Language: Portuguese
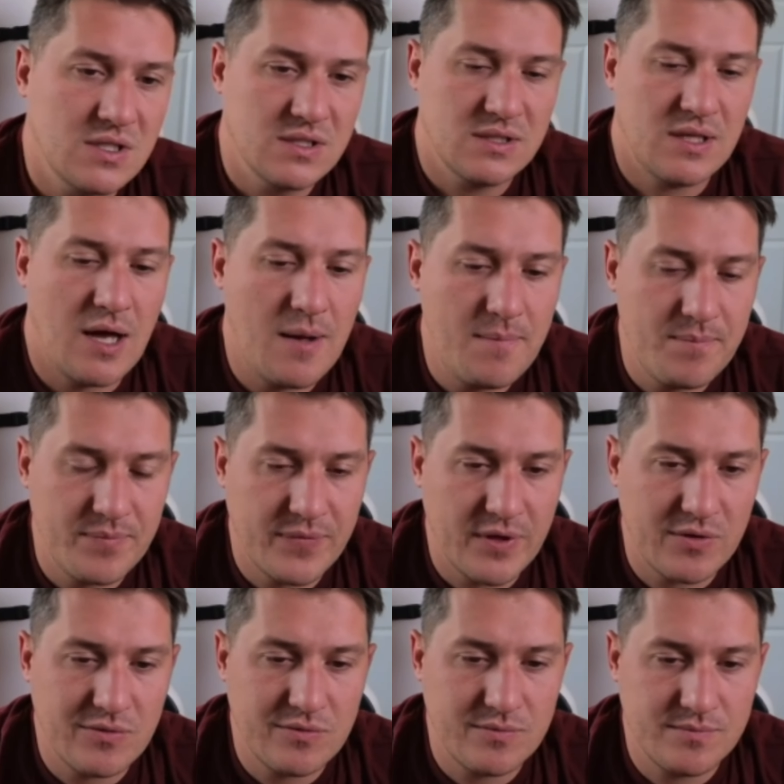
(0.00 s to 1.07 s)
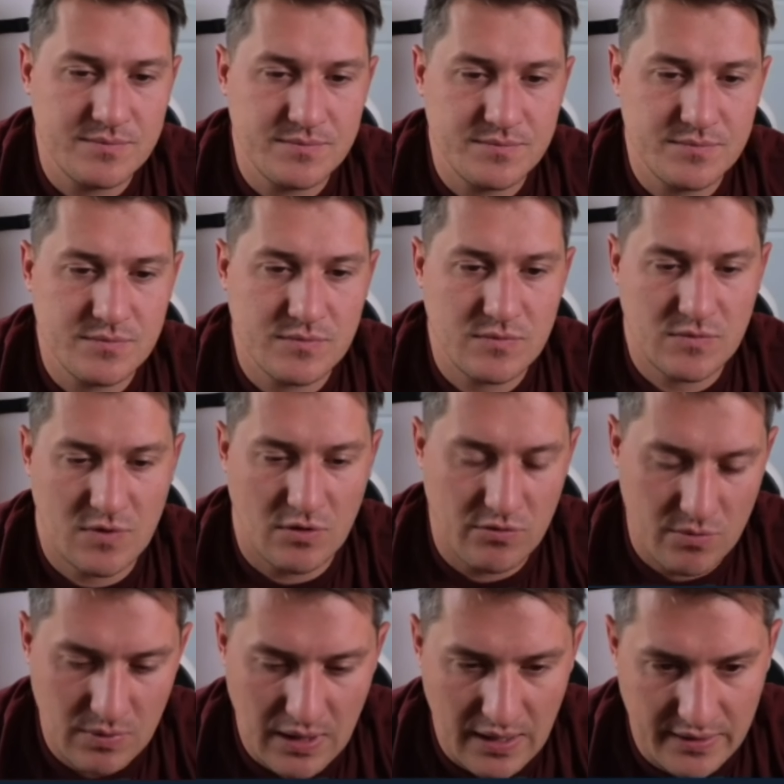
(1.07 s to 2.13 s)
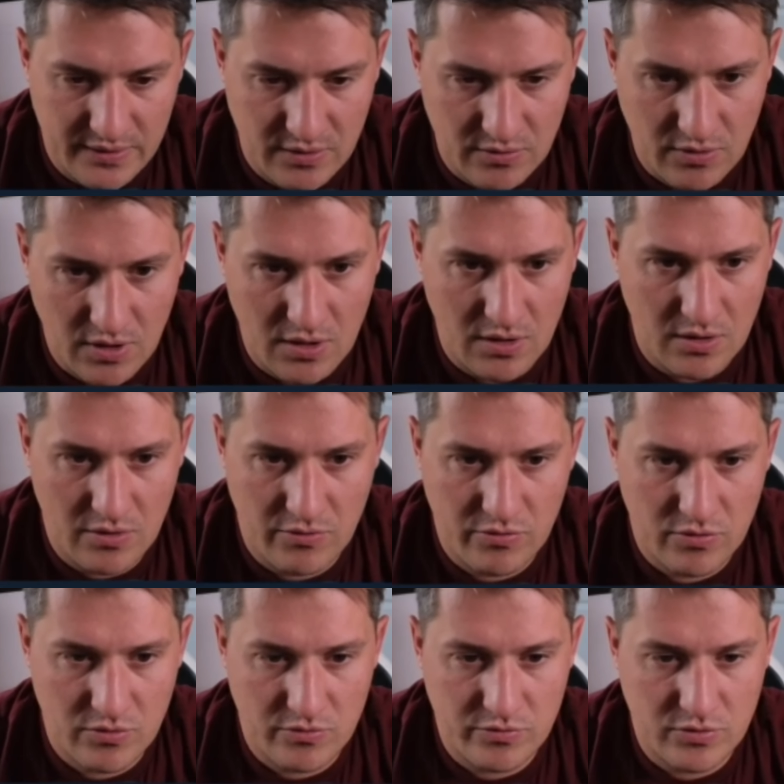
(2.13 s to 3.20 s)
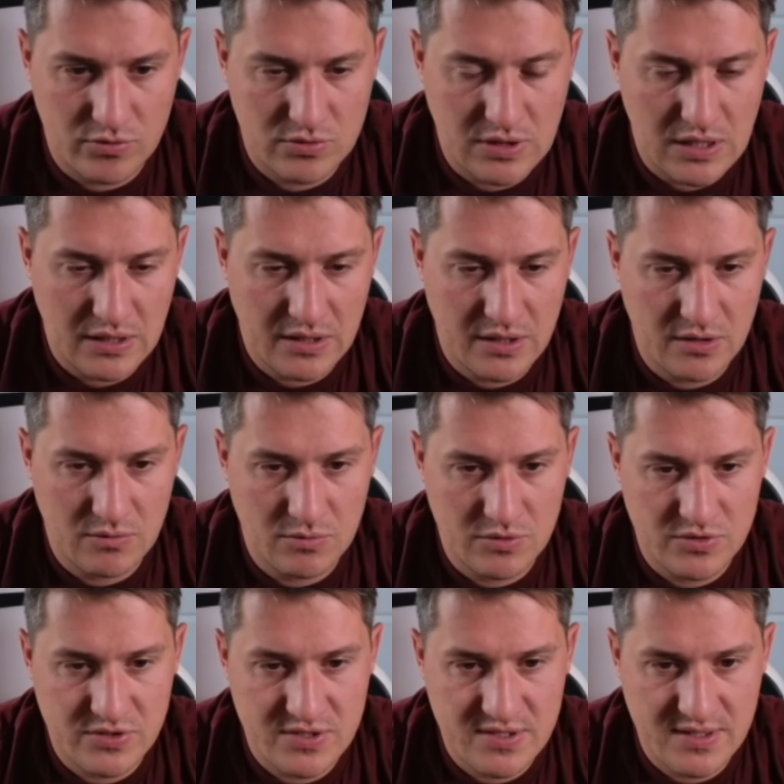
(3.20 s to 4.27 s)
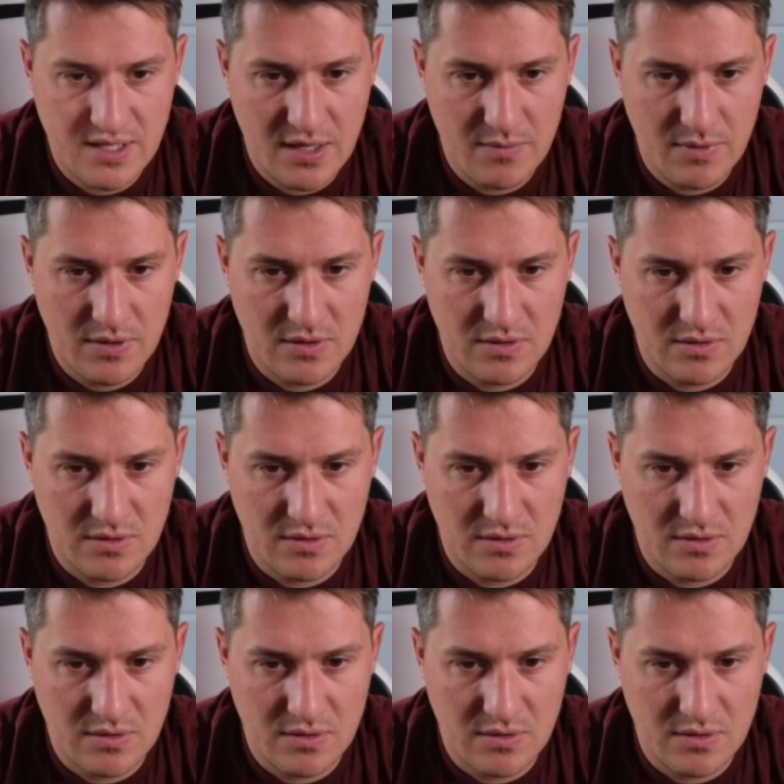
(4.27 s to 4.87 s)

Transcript: Tá? Então, então vamos lá. Então, ó, eu vou voltar aqui no meu sistema,